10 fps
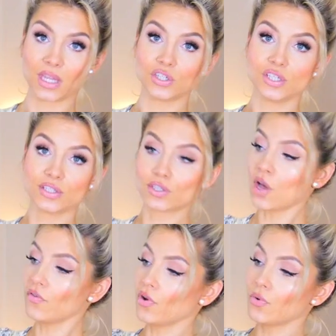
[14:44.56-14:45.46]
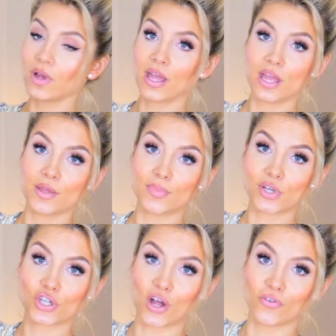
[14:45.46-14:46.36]
jeansową,
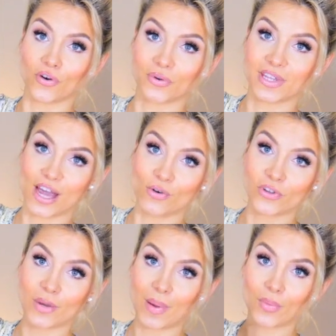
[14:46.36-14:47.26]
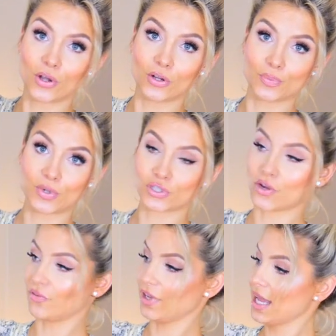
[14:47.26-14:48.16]
beżową. Ja uwielbiam kolor
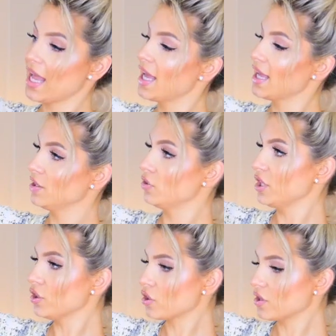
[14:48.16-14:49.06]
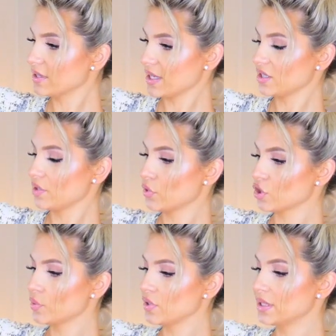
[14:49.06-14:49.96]
beżowy. E, no nie do końca jest to
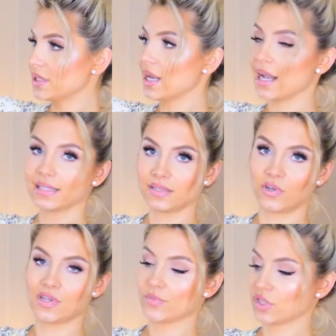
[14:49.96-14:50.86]
może mój styl, ale stwierdziłam,